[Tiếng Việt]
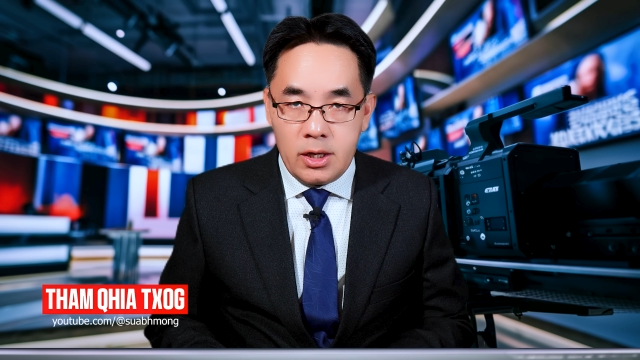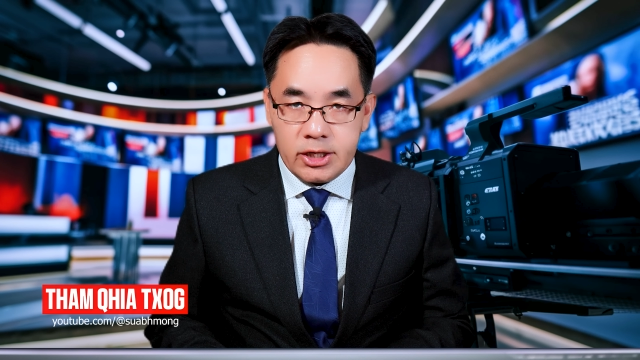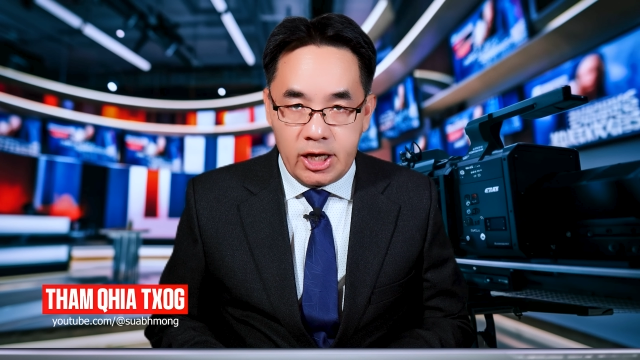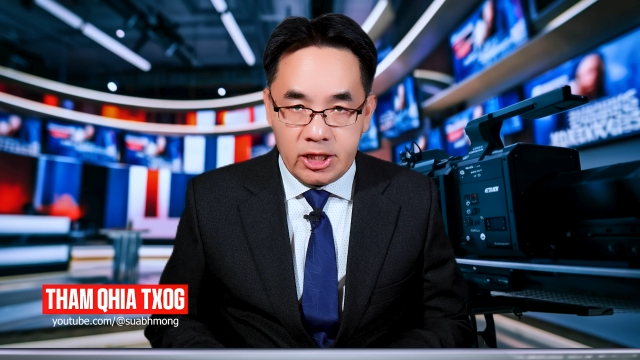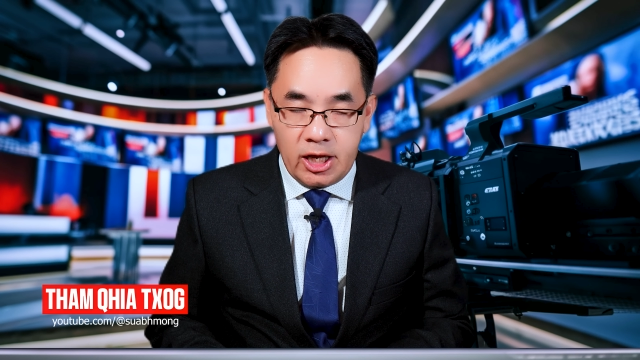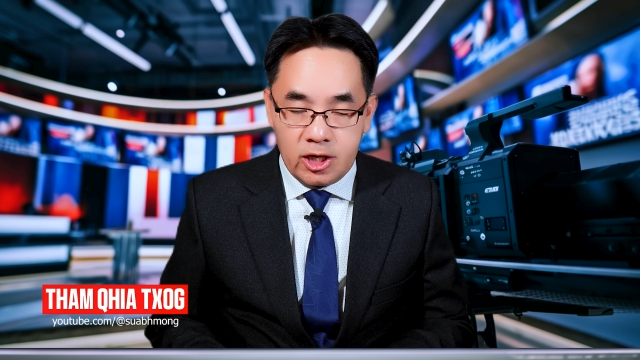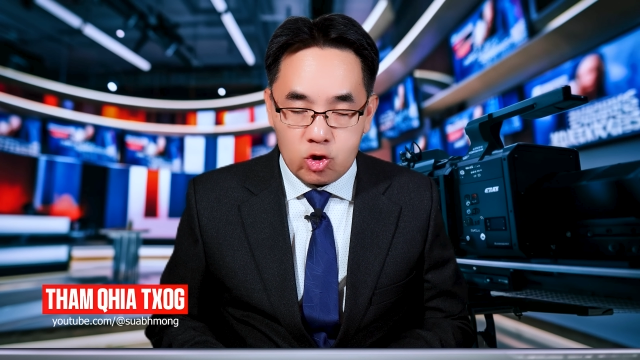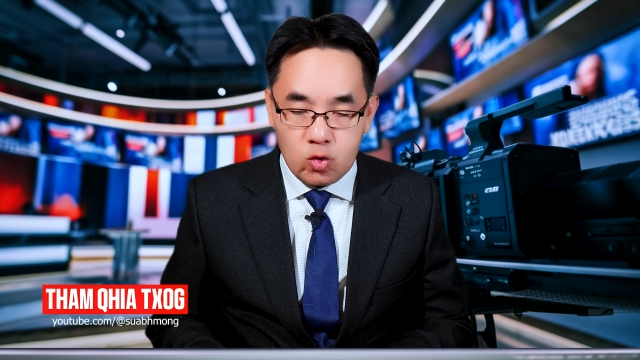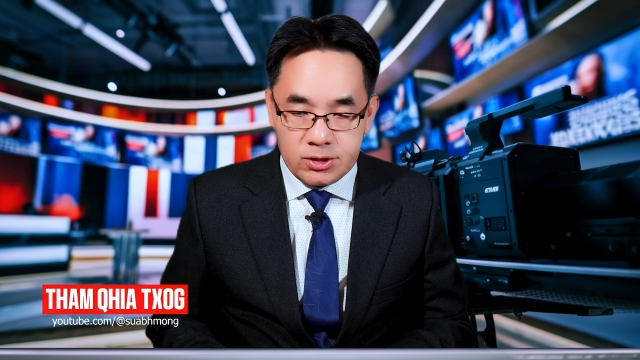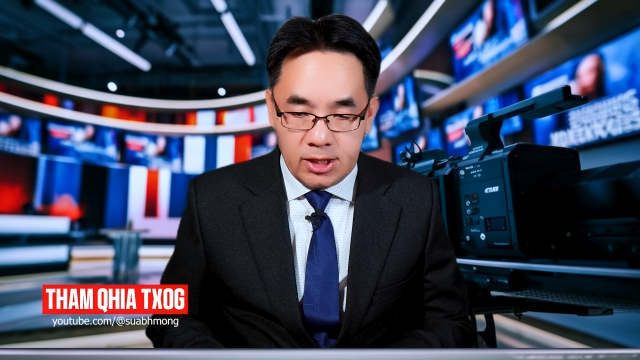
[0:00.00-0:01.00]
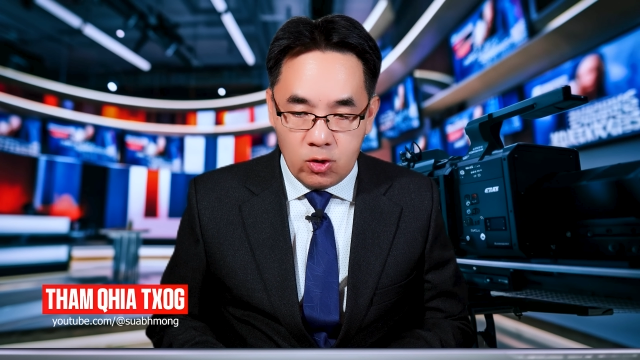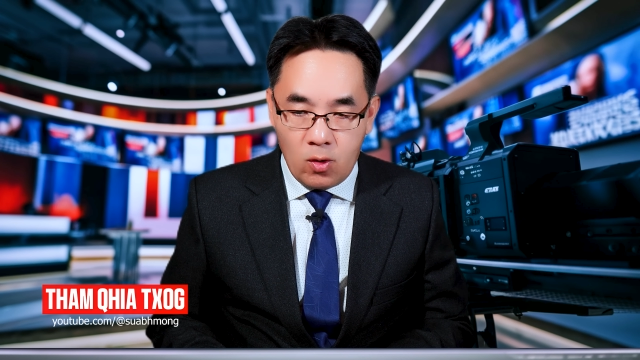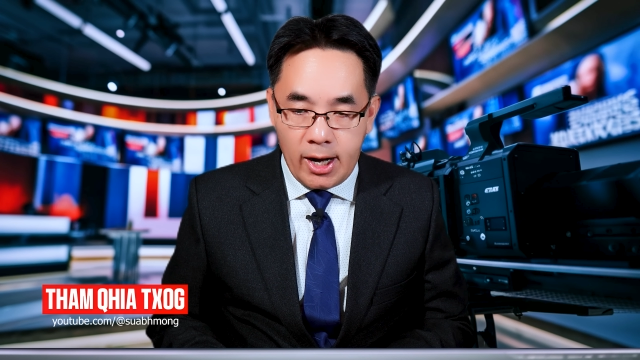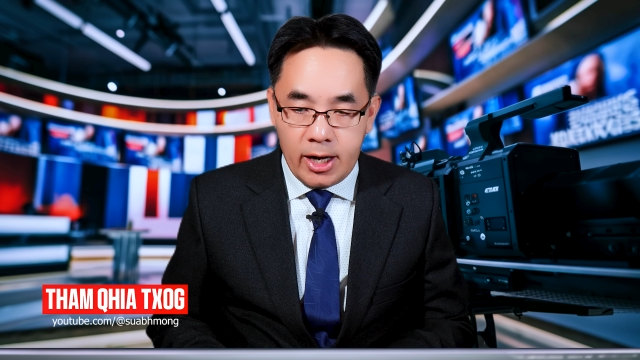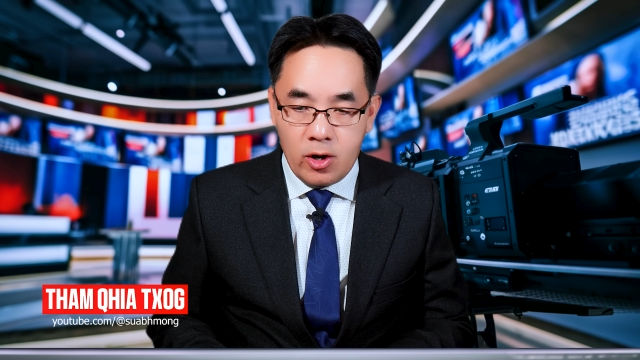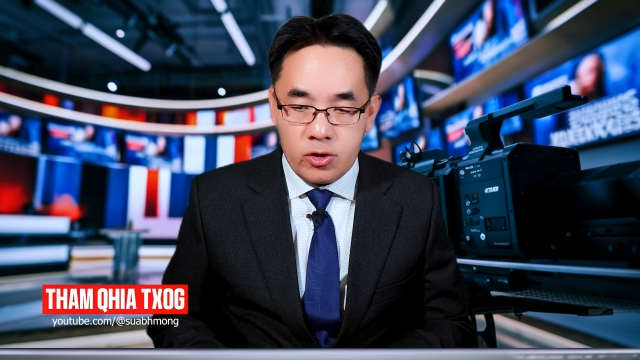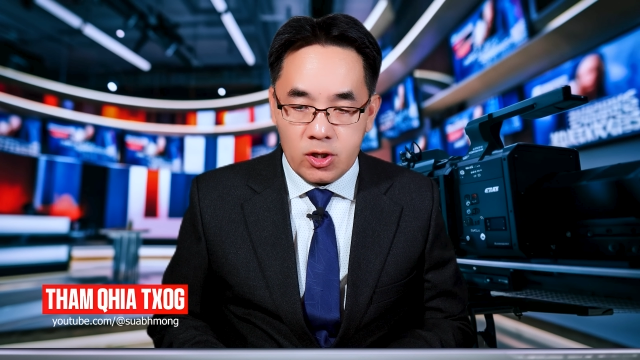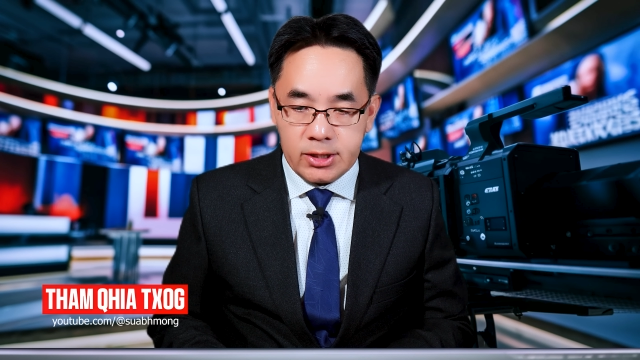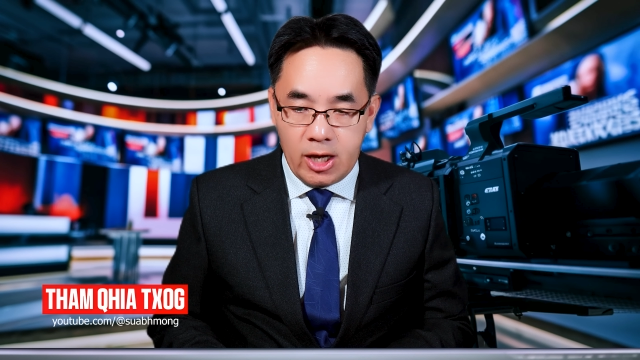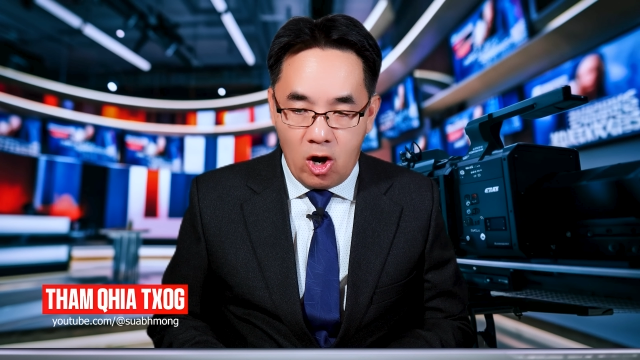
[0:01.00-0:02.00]
cái thể là chuột xe đồ làn nói giờ
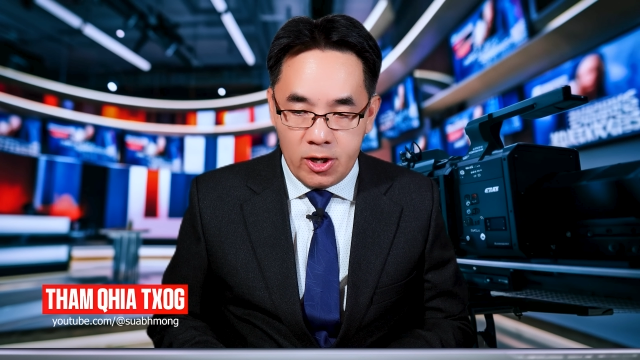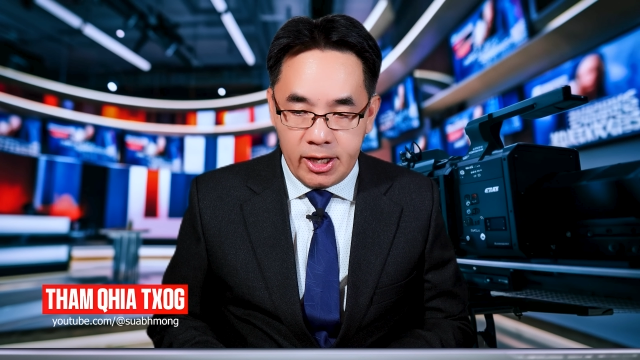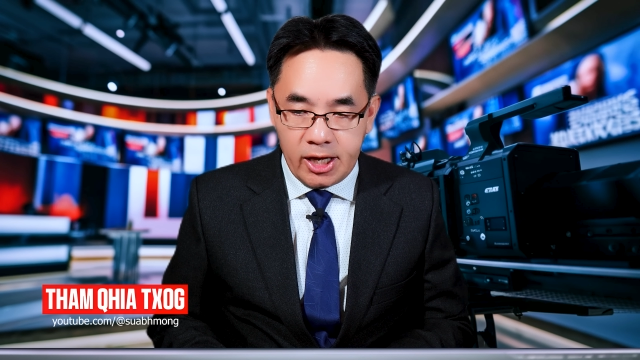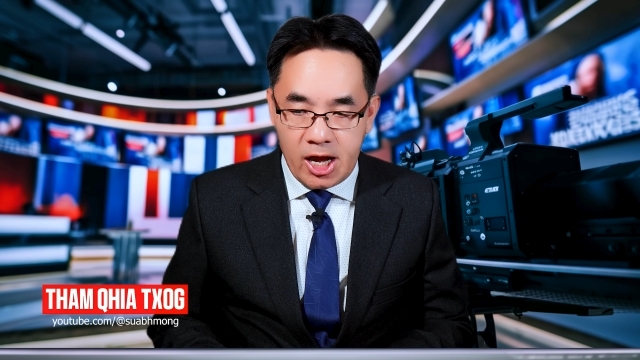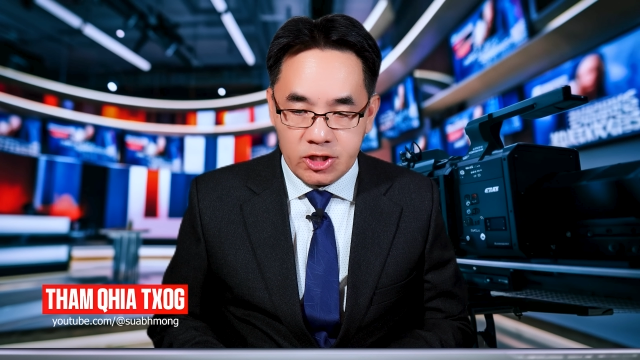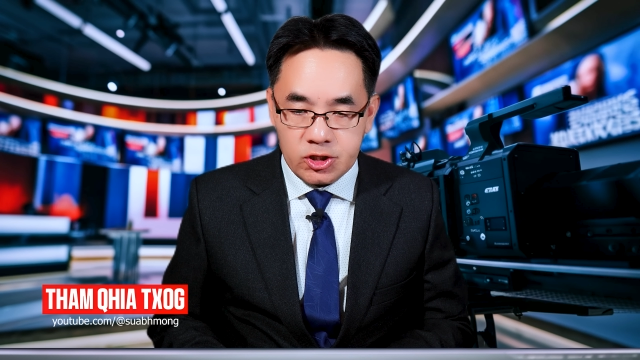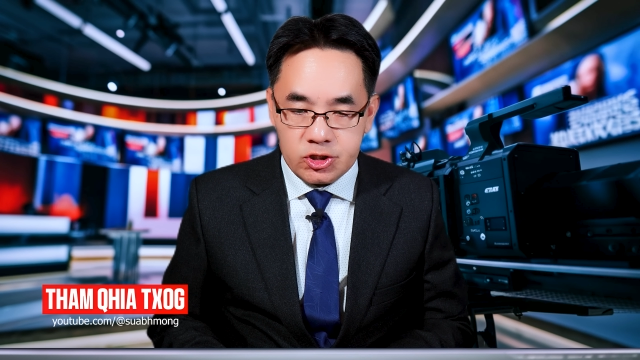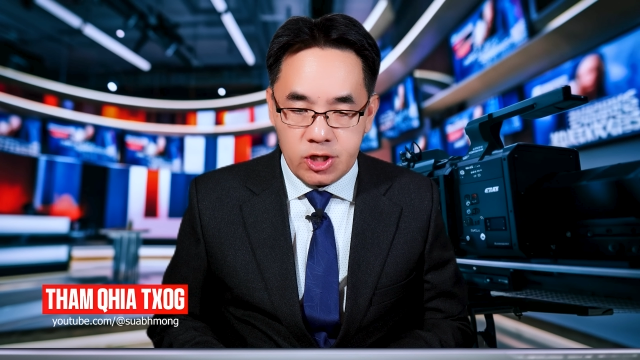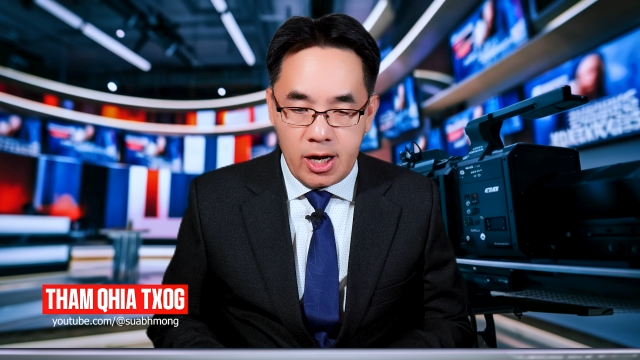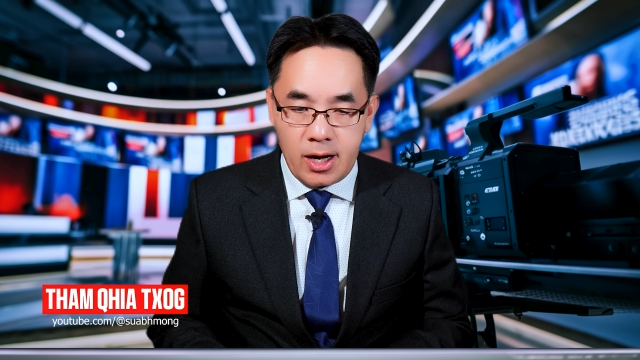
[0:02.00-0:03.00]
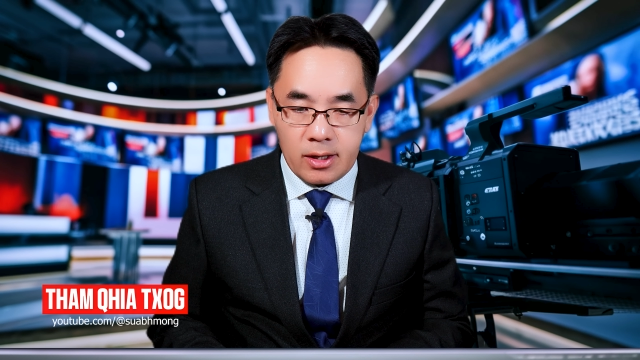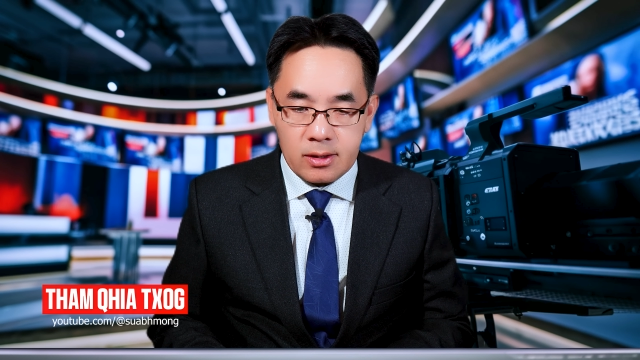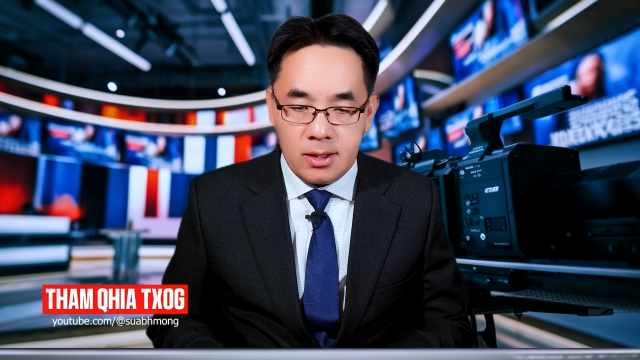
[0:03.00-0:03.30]
thể o đời cash check